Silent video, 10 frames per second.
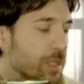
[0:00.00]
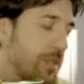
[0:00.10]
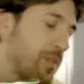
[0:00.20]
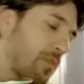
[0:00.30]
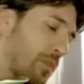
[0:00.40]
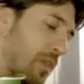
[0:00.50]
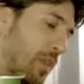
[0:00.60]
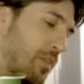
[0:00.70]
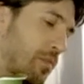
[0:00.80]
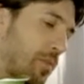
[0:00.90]
Senti, io vado a
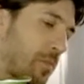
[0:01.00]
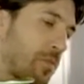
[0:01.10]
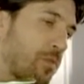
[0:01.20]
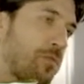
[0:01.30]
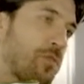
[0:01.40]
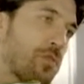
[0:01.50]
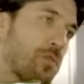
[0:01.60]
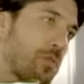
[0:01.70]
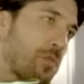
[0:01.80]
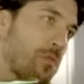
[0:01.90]
letto, chiamate mm. in ufficio
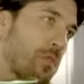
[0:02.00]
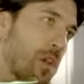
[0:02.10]
che non